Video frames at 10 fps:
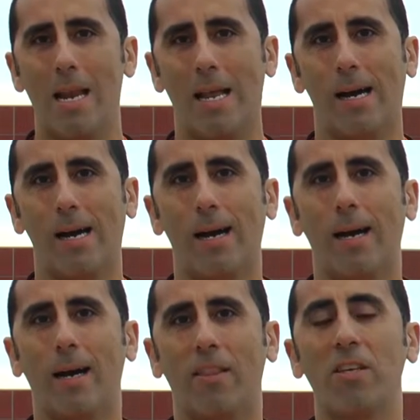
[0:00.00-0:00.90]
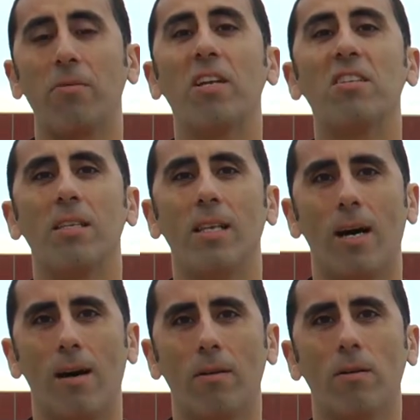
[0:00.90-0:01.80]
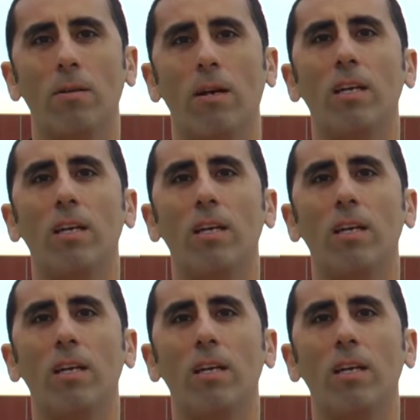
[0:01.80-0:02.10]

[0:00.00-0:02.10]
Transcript: la diversidad, ¿no?